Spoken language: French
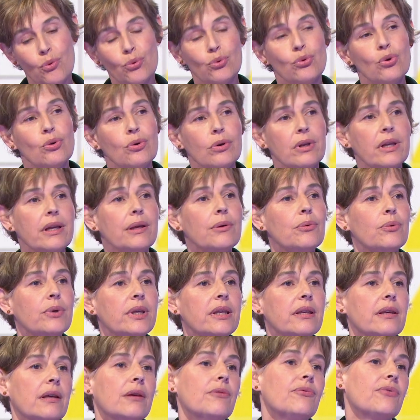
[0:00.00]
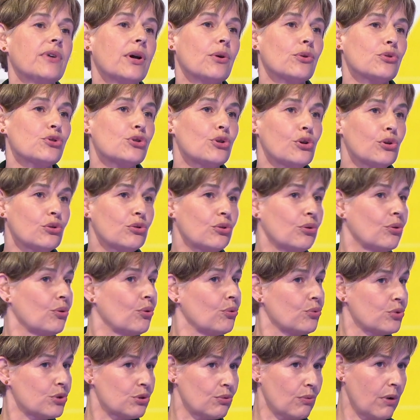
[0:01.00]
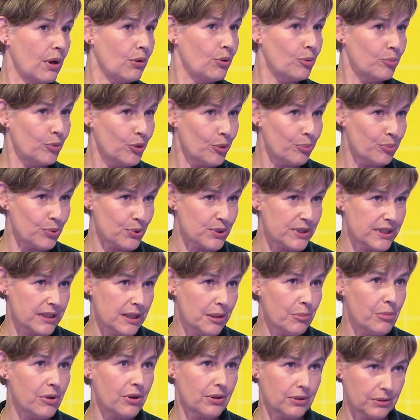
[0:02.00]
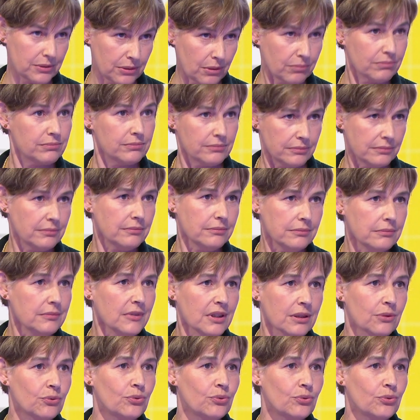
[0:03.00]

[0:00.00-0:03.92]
contrôler, oui, et faire en sorte qu'on soit le mieux possible. On fait